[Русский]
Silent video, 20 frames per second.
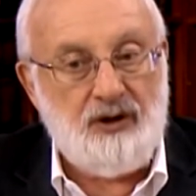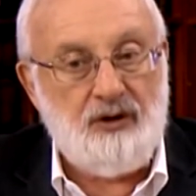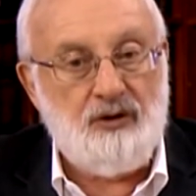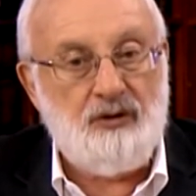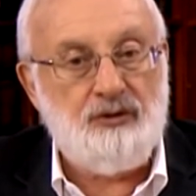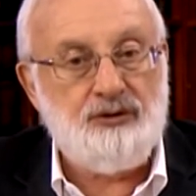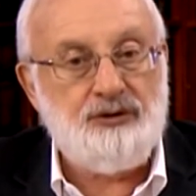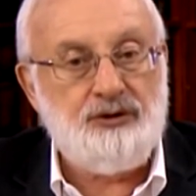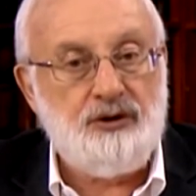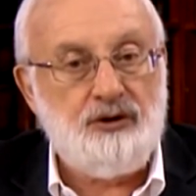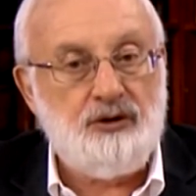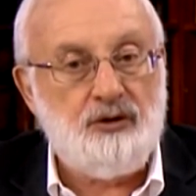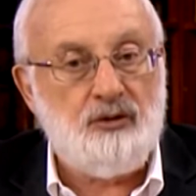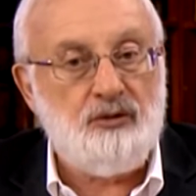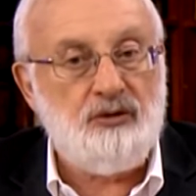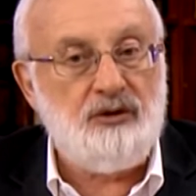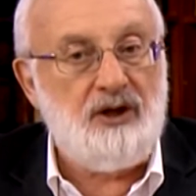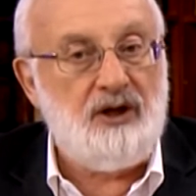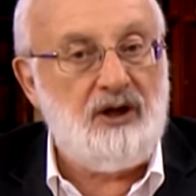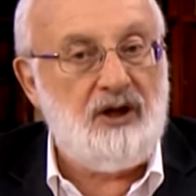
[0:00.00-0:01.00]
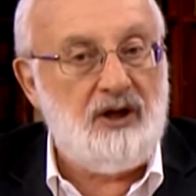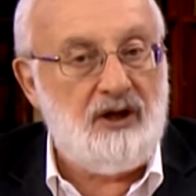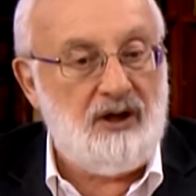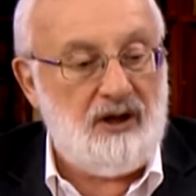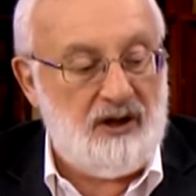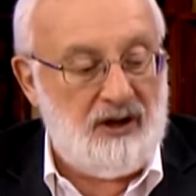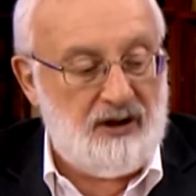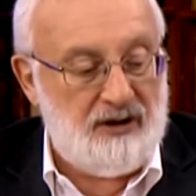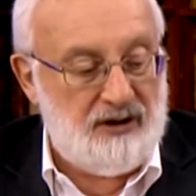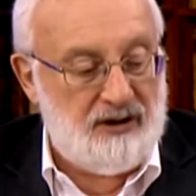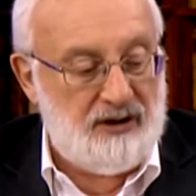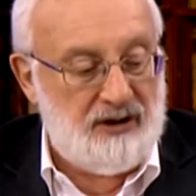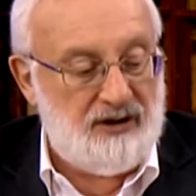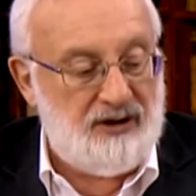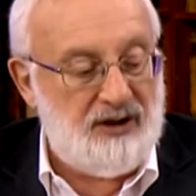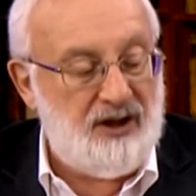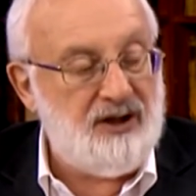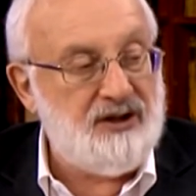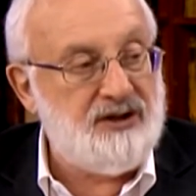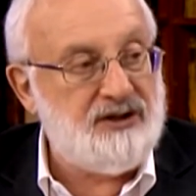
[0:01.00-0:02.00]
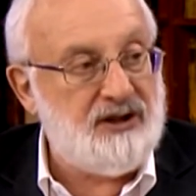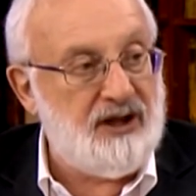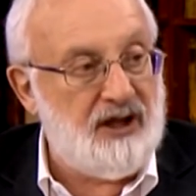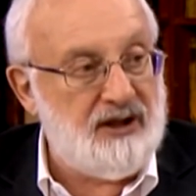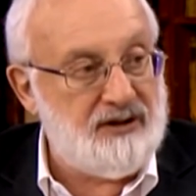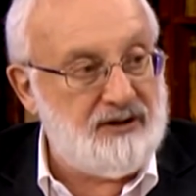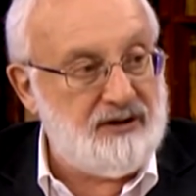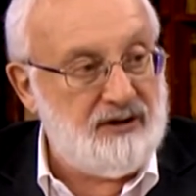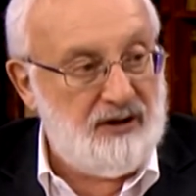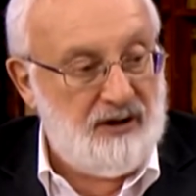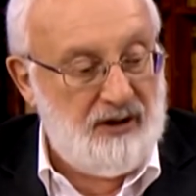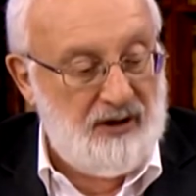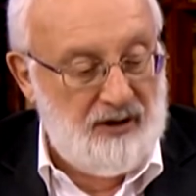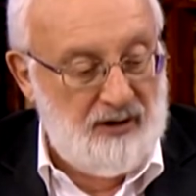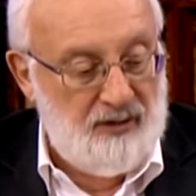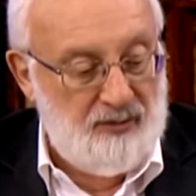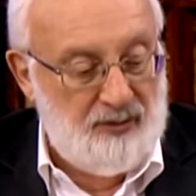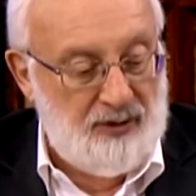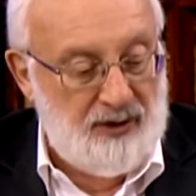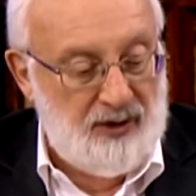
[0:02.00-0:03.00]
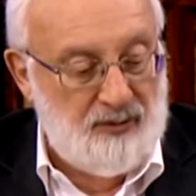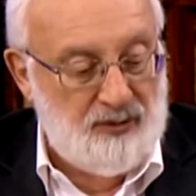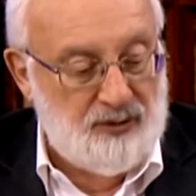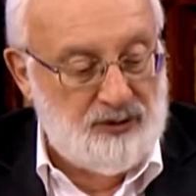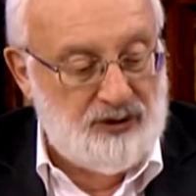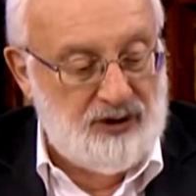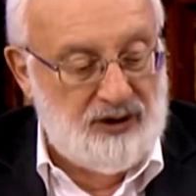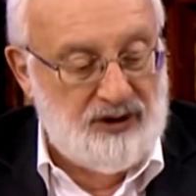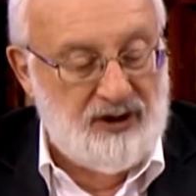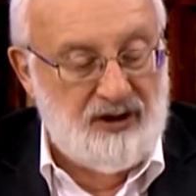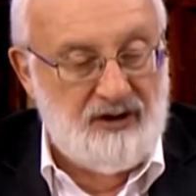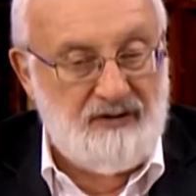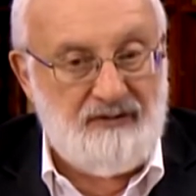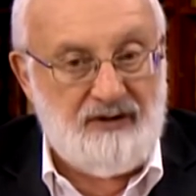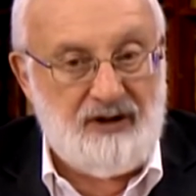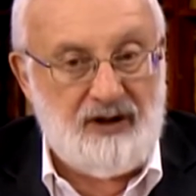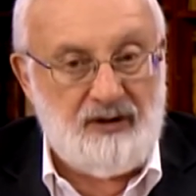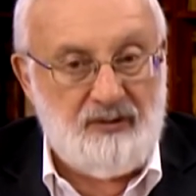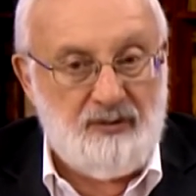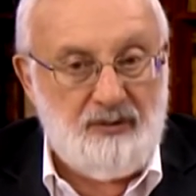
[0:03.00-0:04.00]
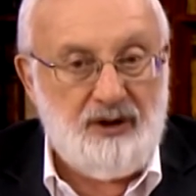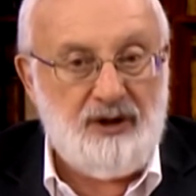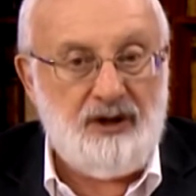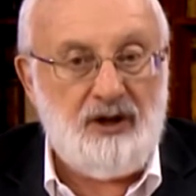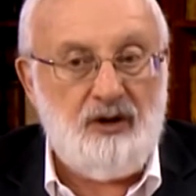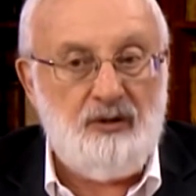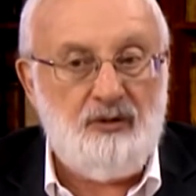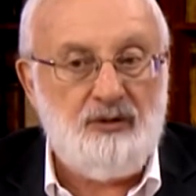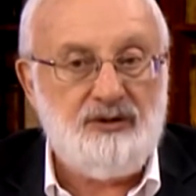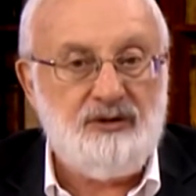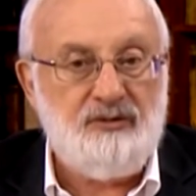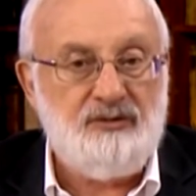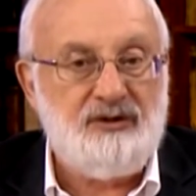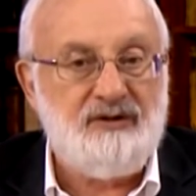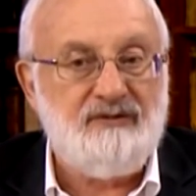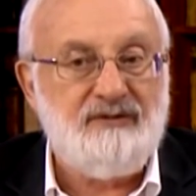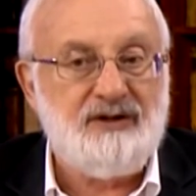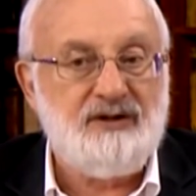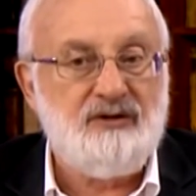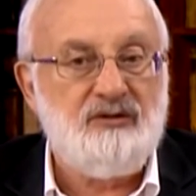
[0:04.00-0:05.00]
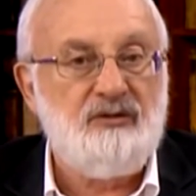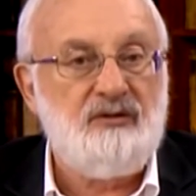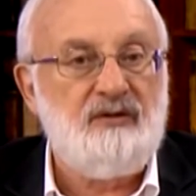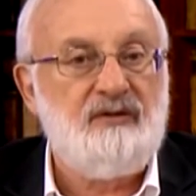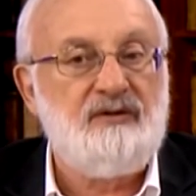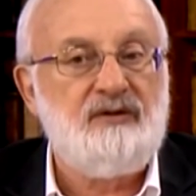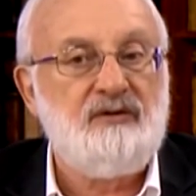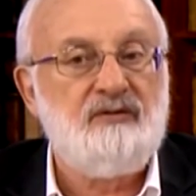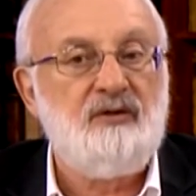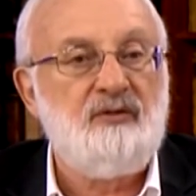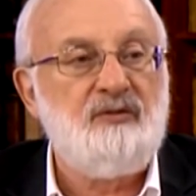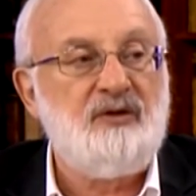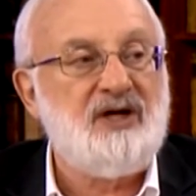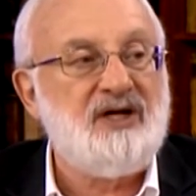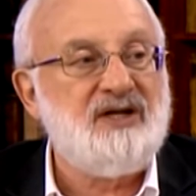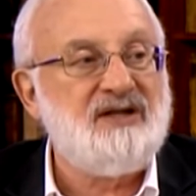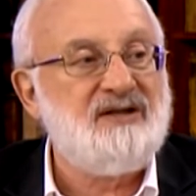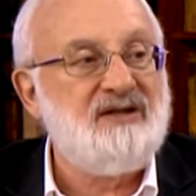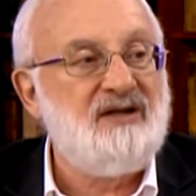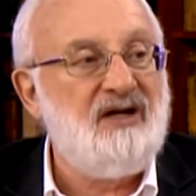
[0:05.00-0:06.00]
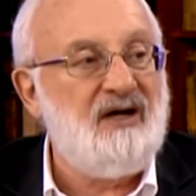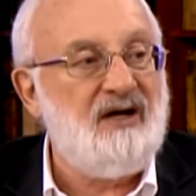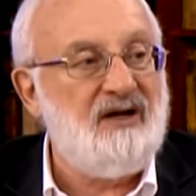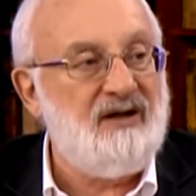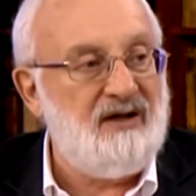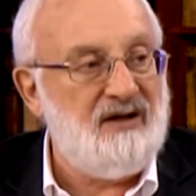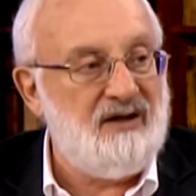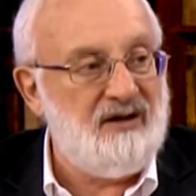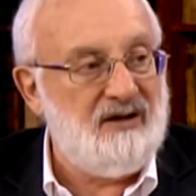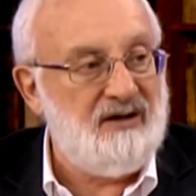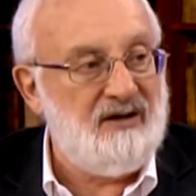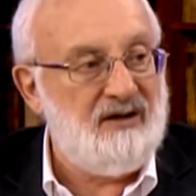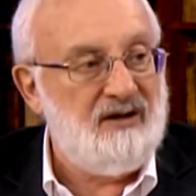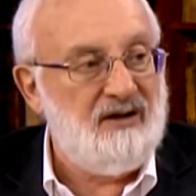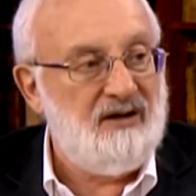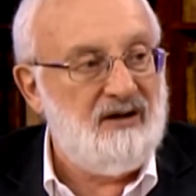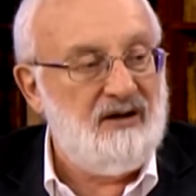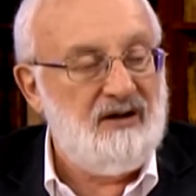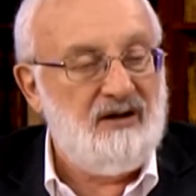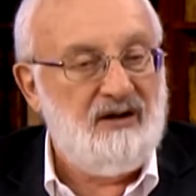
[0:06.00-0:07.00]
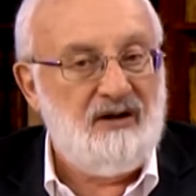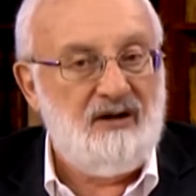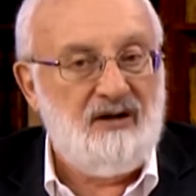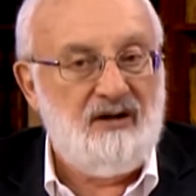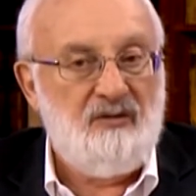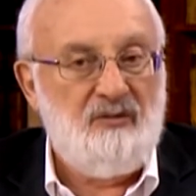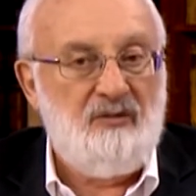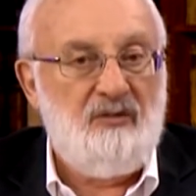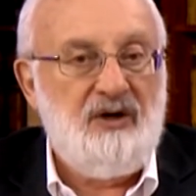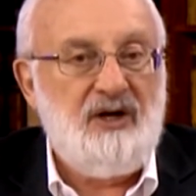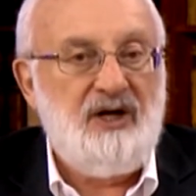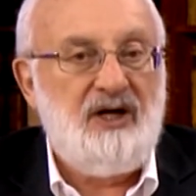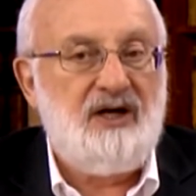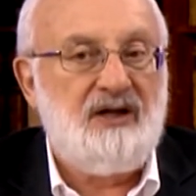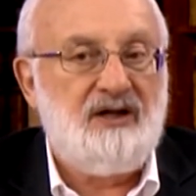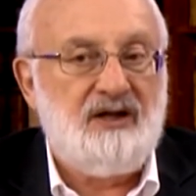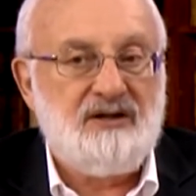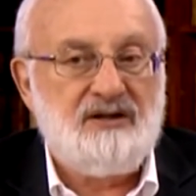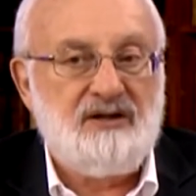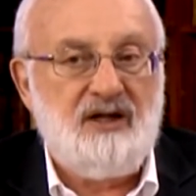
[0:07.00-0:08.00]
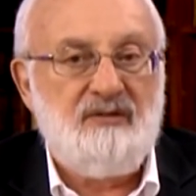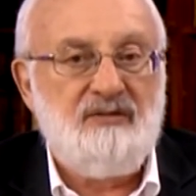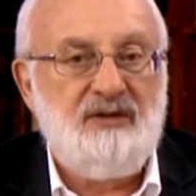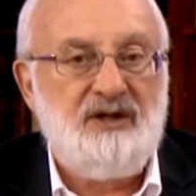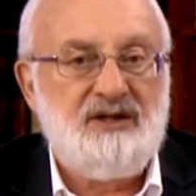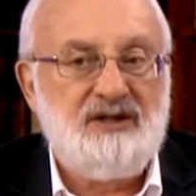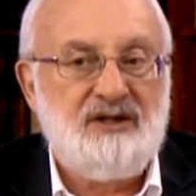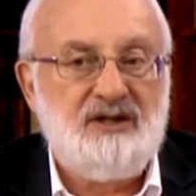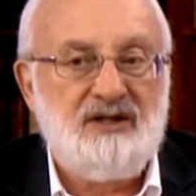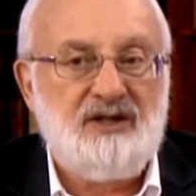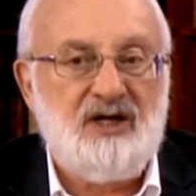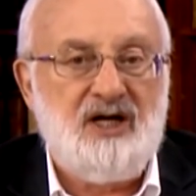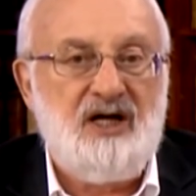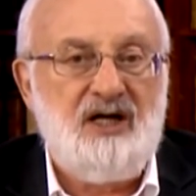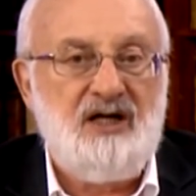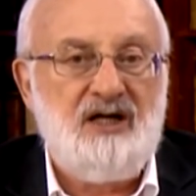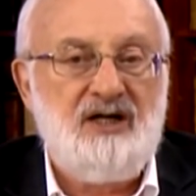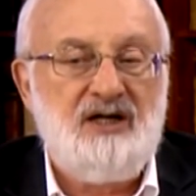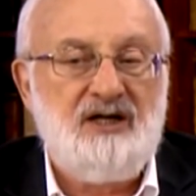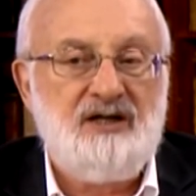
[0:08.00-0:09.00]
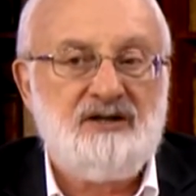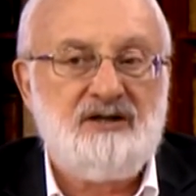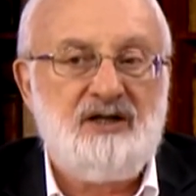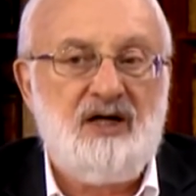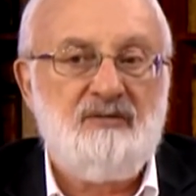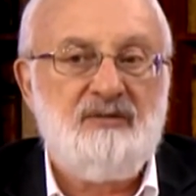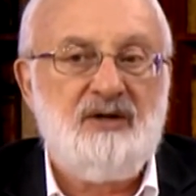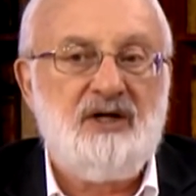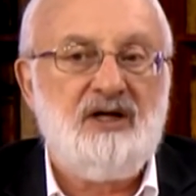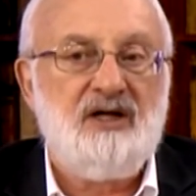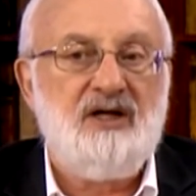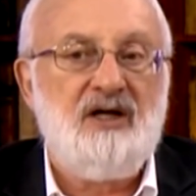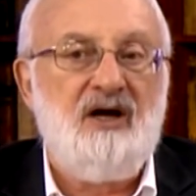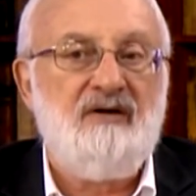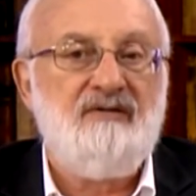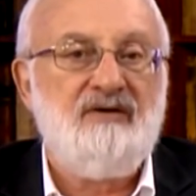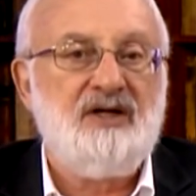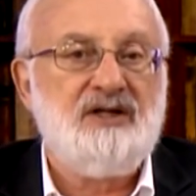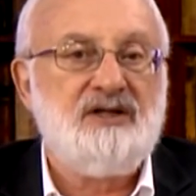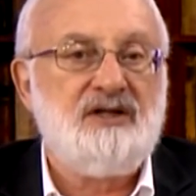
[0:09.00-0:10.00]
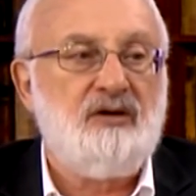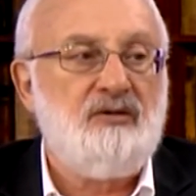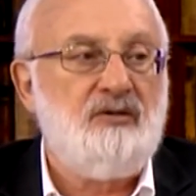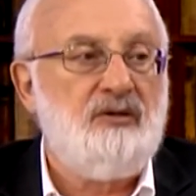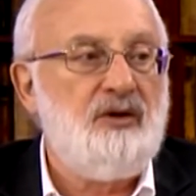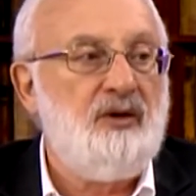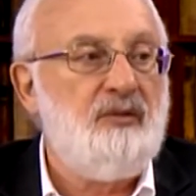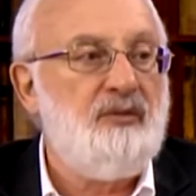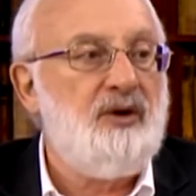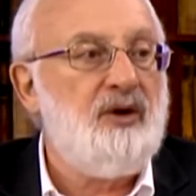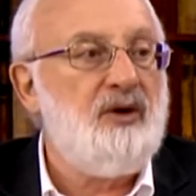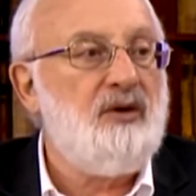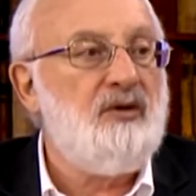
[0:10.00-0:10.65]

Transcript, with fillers: Их очень трудно от, отрицать, потому что они говорят, мы находимся в основе всего мироздания – мы – это самые центральные и самые главные законы